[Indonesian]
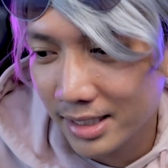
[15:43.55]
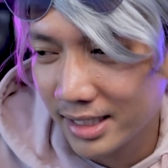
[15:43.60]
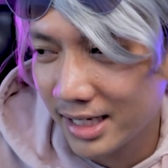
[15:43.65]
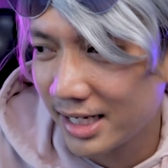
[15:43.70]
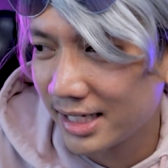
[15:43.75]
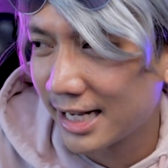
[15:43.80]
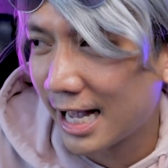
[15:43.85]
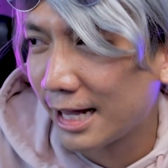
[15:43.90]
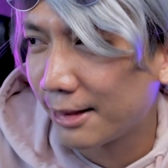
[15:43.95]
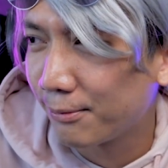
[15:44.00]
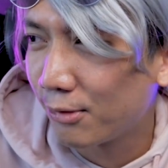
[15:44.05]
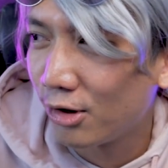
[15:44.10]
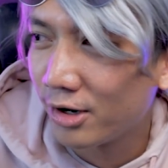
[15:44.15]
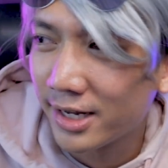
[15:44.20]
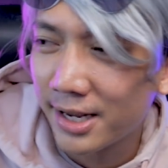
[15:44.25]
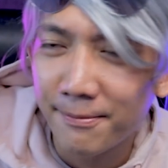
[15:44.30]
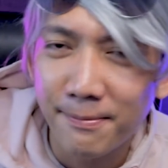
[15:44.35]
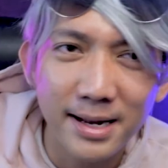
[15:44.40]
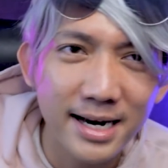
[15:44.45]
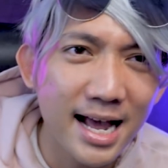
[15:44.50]
bersih
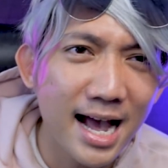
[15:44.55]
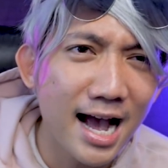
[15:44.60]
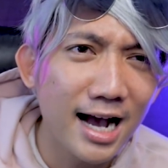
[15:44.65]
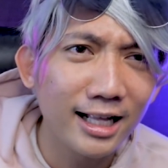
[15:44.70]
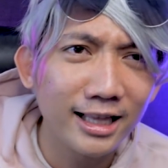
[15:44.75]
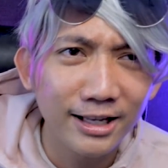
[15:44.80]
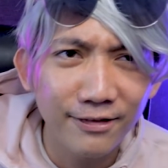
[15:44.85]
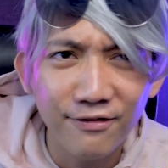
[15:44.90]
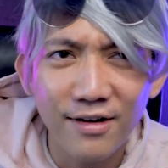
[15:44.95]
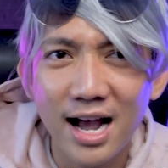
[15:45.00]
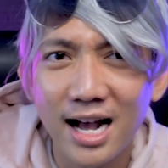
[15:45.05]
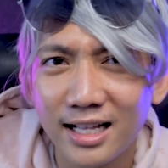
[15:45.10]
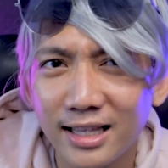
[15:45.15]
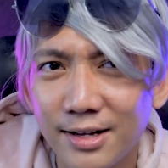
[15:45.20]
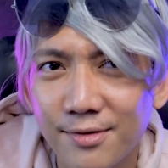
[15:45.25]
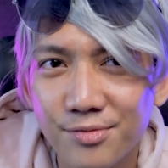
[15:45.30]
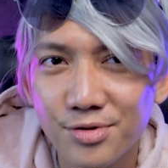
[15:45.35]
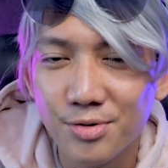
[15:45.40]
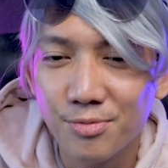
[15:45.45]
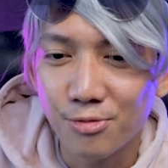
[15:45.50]
satpolnya pada
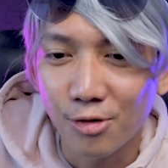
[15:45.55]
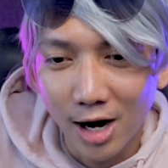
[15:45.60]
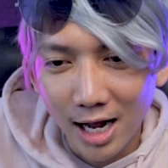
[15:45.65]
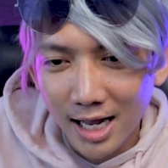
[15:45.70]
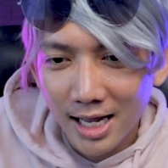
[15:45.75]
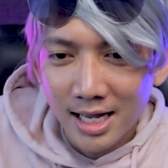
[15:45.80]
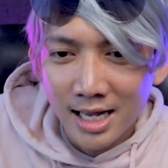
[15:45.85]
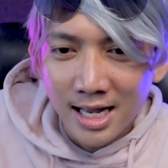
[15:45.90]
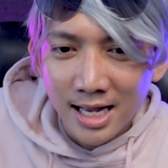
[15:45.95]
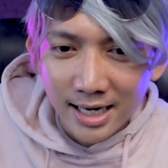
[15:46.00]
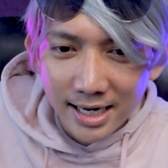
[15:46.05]
aktif-aktif semua.